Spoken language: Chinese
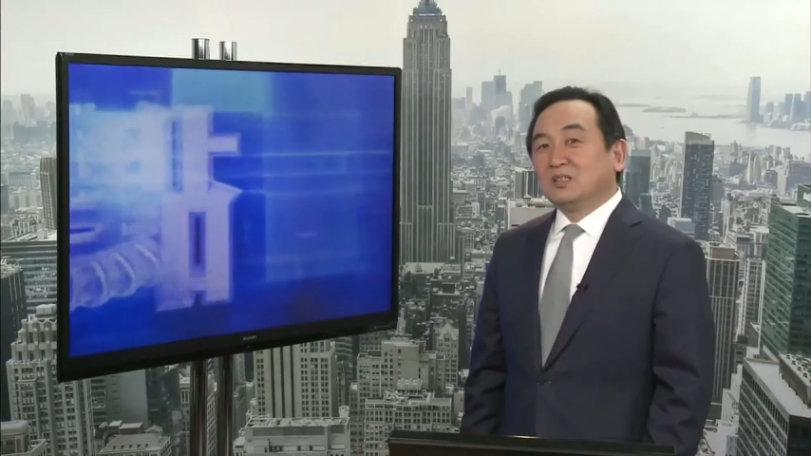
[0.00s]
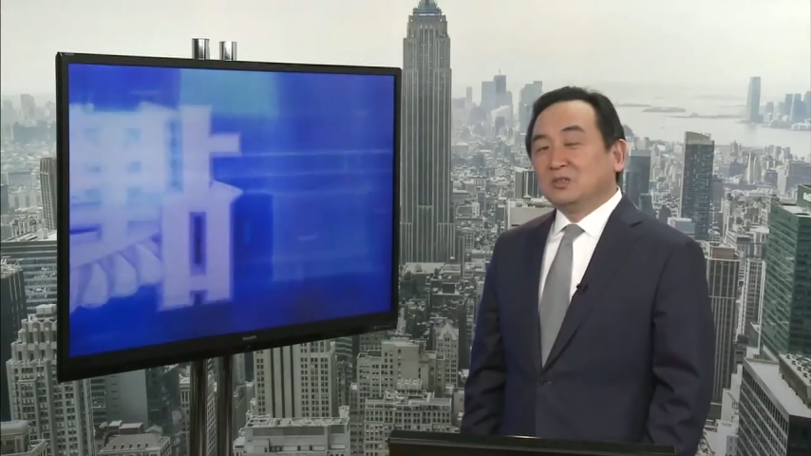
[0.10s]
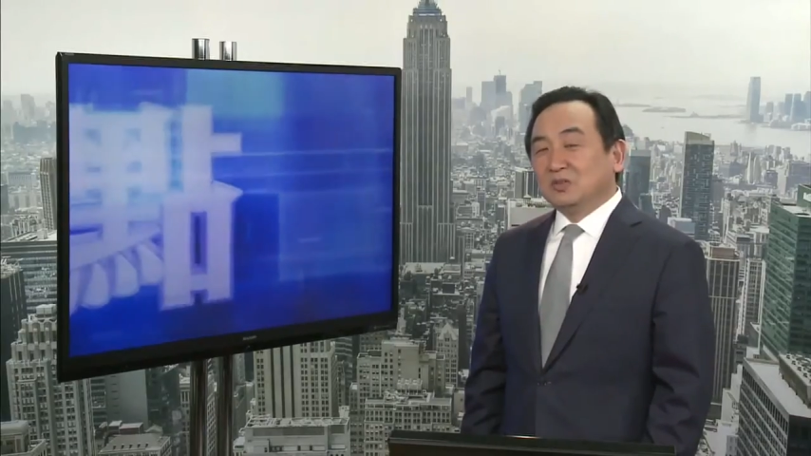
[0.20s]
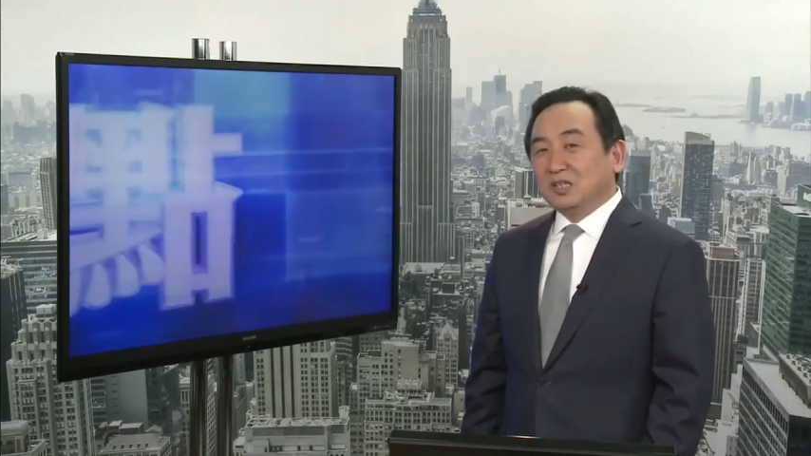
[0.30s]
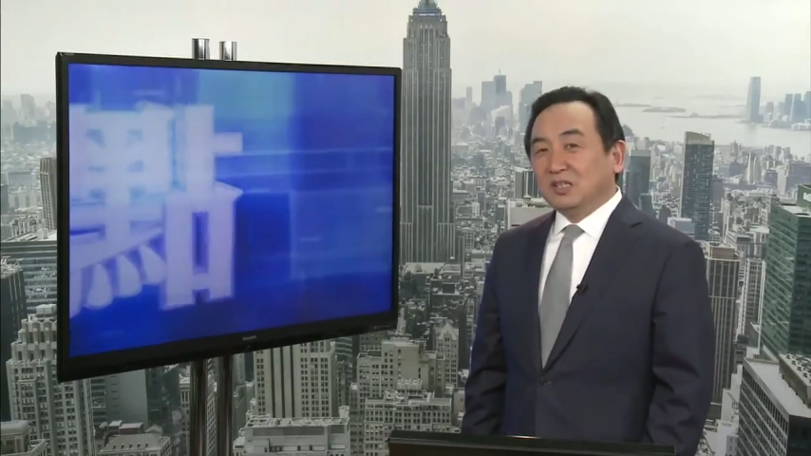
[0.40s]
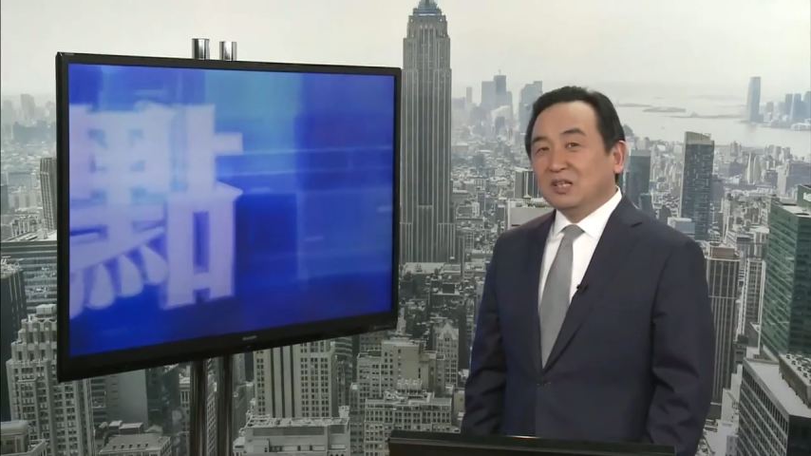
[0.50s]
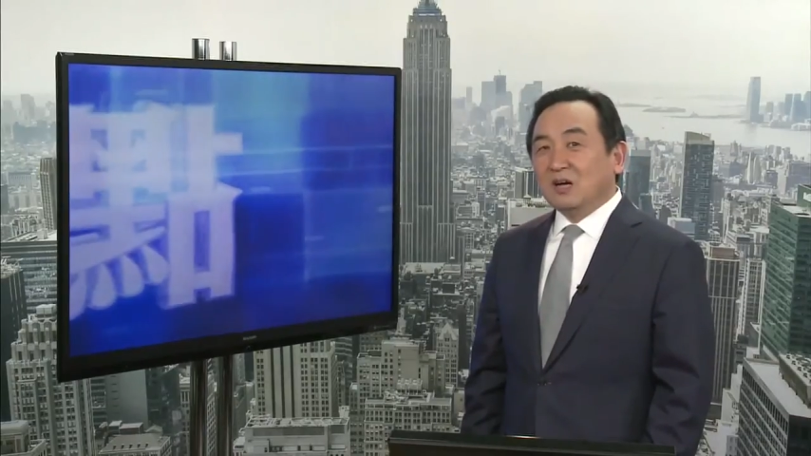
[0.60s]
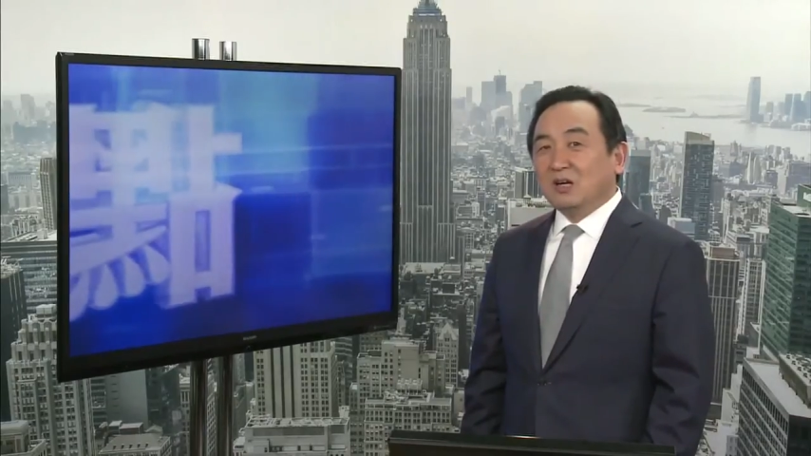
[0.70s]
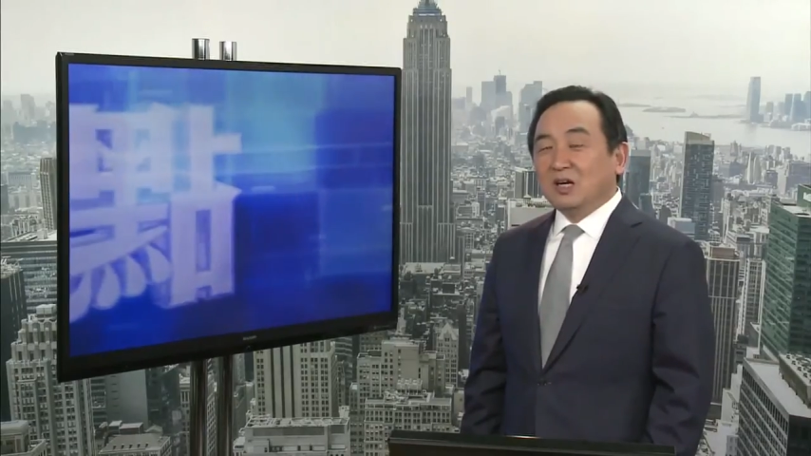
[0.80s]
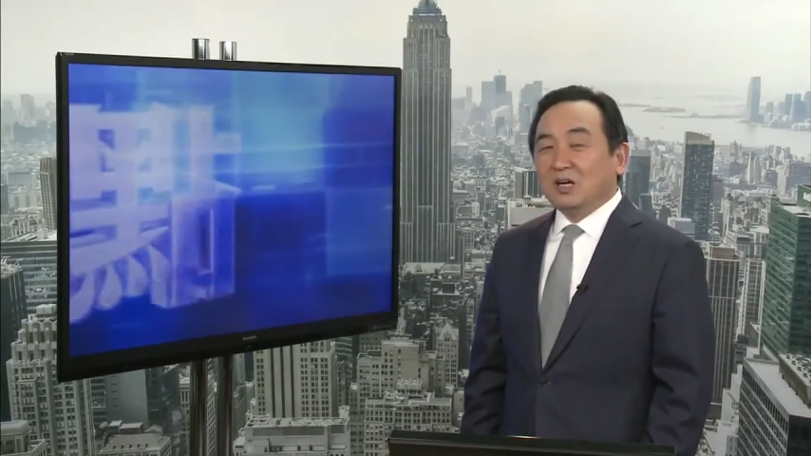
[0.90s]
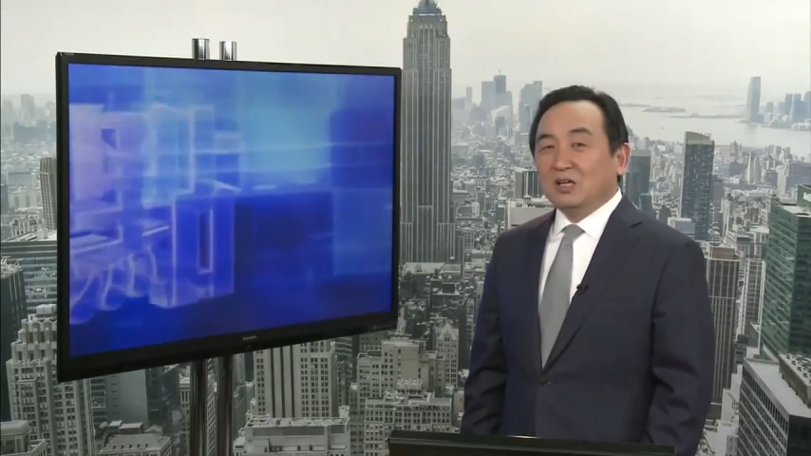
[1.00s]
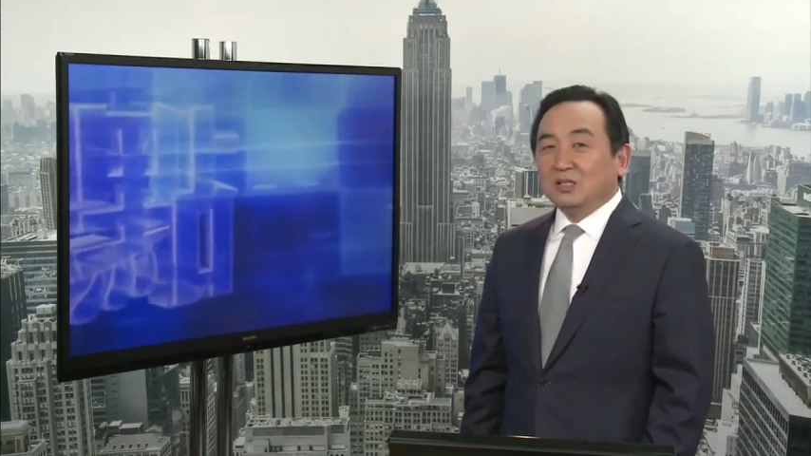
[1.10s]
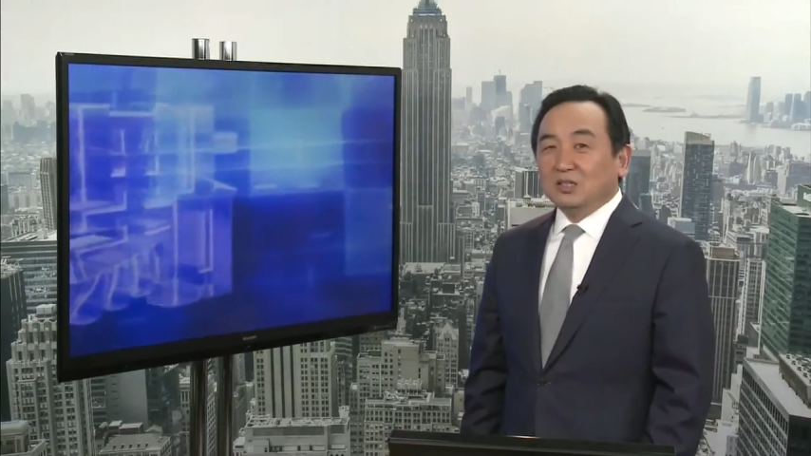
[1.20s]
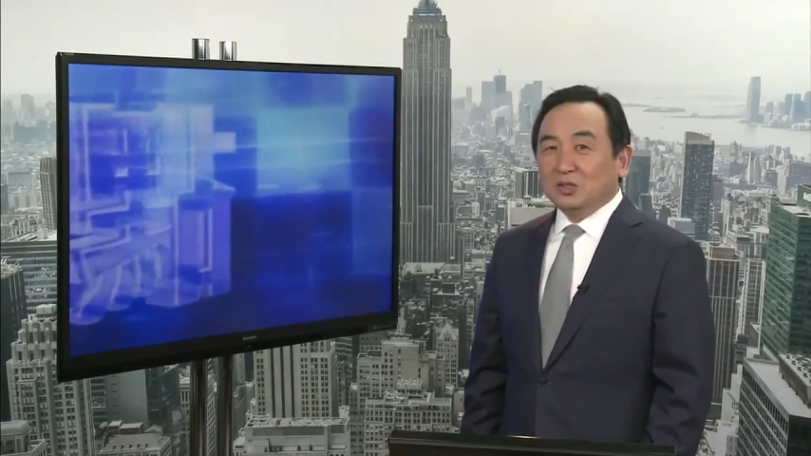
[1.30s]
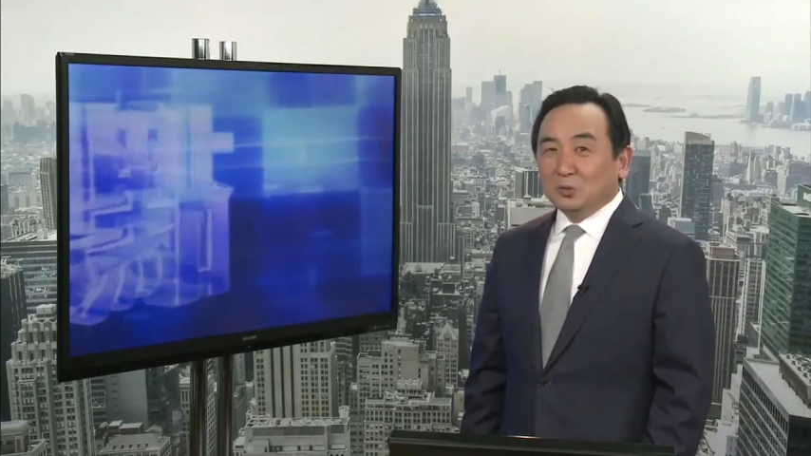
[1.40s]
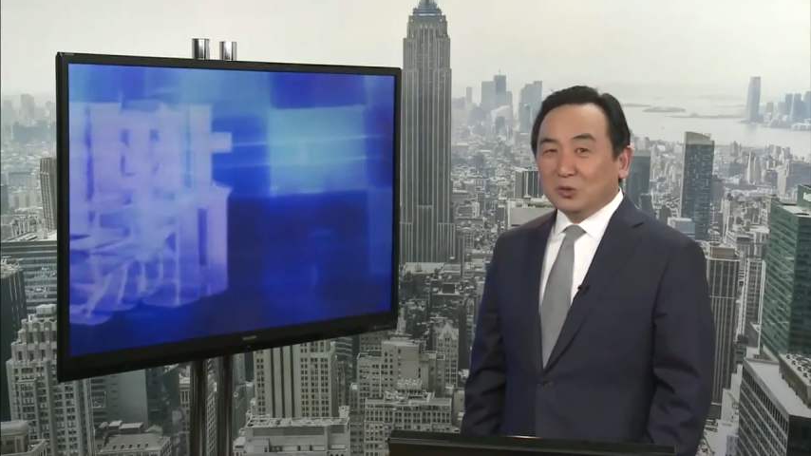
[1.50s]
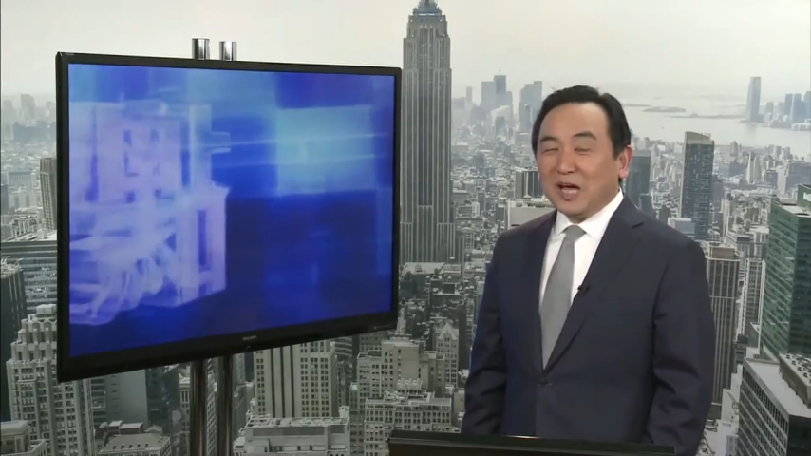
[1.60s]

就提到了犹